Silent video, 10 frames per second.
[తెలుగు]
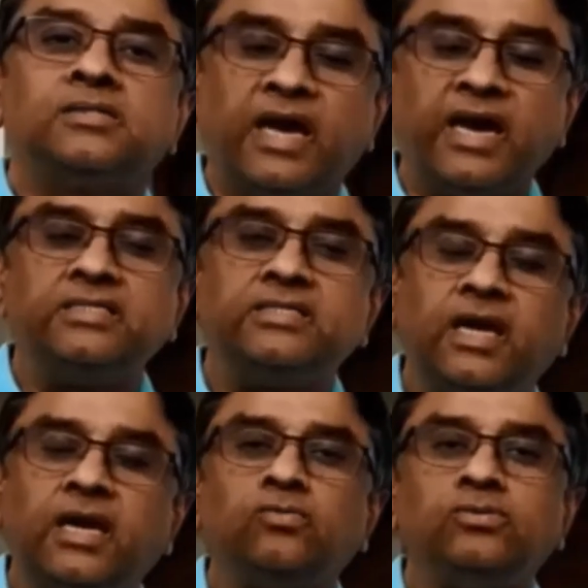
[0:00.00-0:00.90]
సహాయం
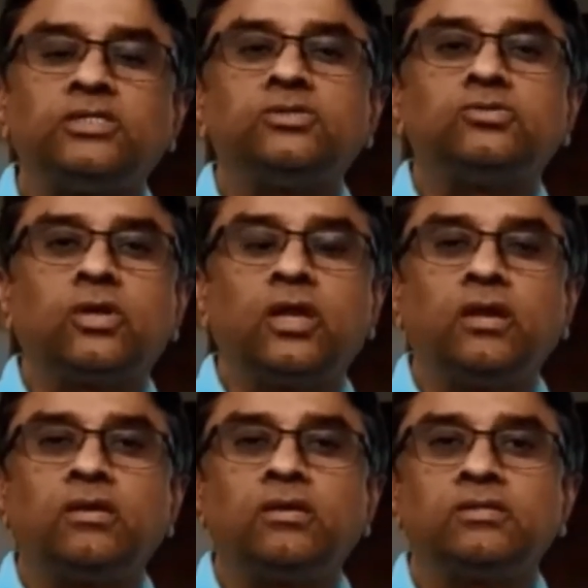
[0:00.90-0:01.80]
చేయాలనే ఉద్దేశంతో
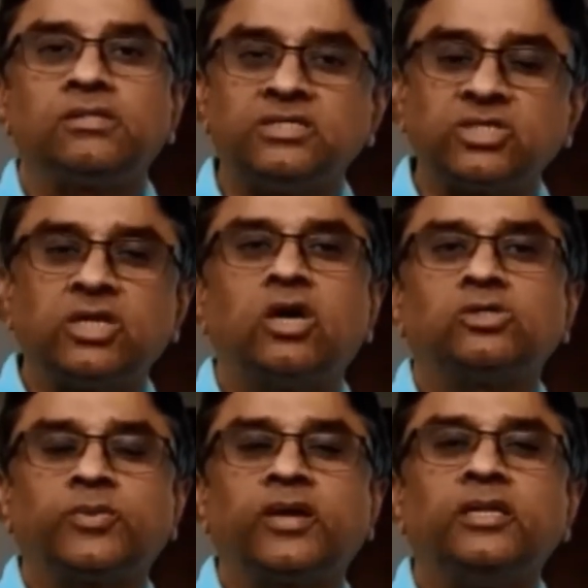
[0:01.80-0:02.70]
సన్షైన్
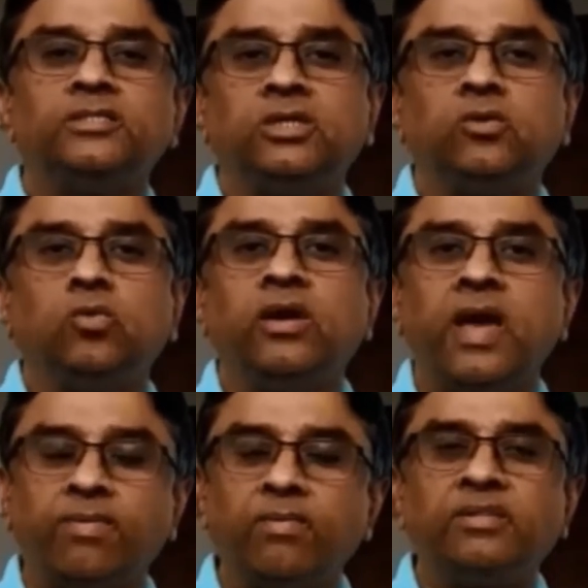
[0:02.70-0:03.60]
హాస్పిటల్ నుంచి ఓ
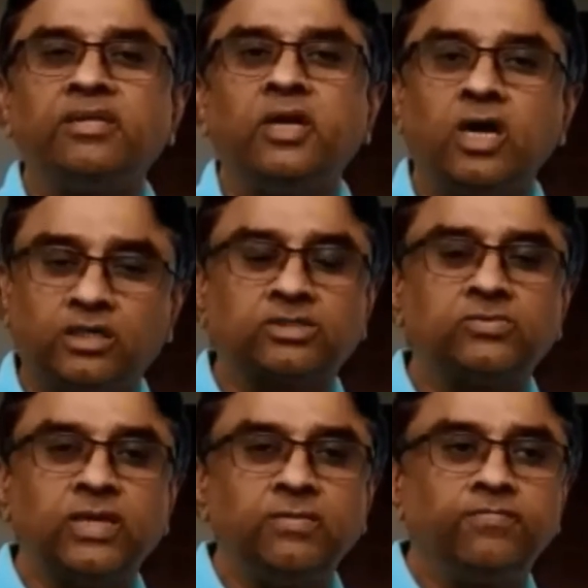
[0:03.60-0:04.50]
యాభై మంది
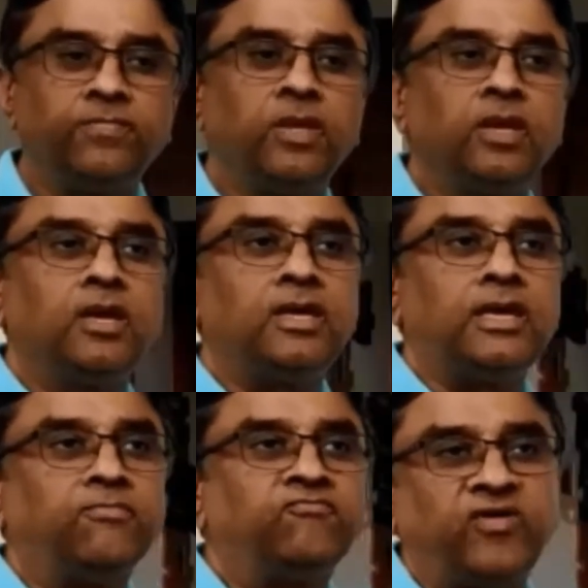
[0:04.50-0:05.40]
డాక్టర్స్ని
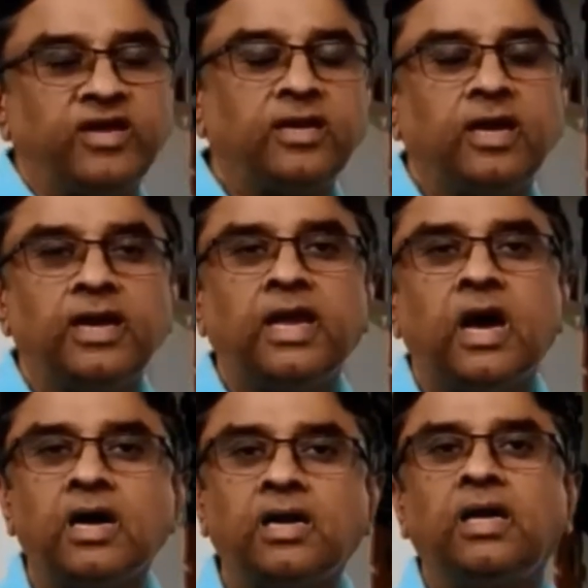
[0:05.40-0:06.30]
ఎంఫైన్ అనే
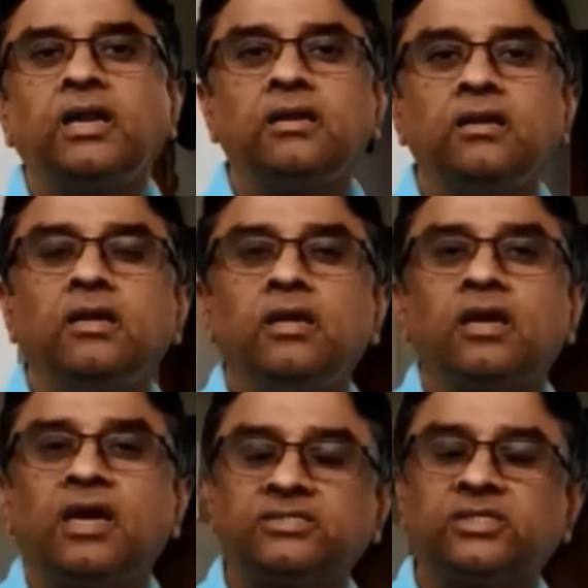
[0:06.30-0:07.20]
ఆన్లైన్
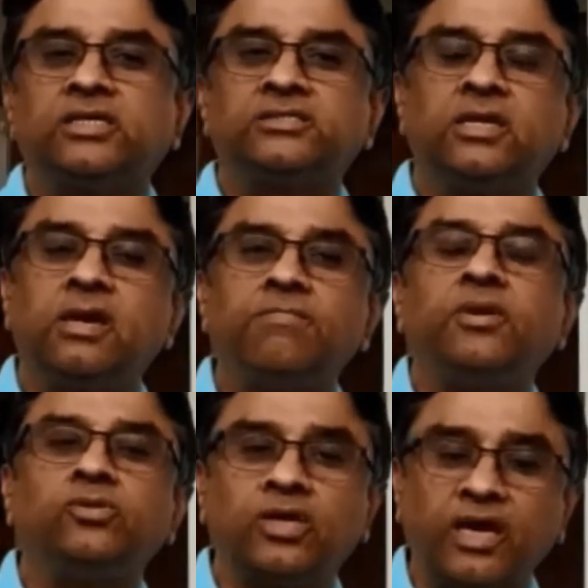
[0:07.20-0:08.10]
కన్సల్టేషన్
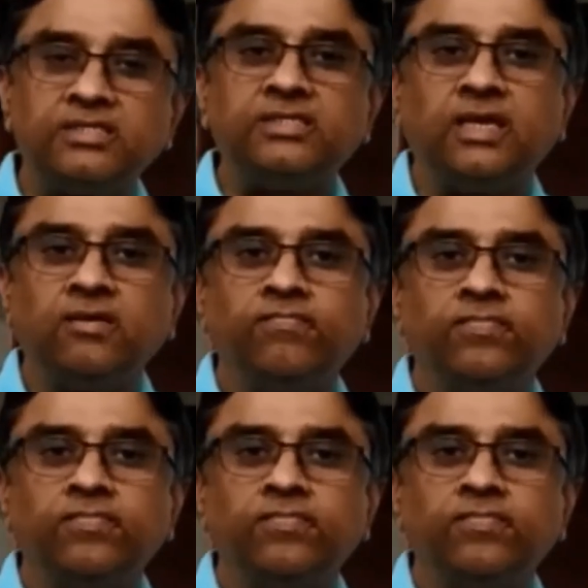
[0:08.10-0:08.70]
కంపెనీతో కలిసి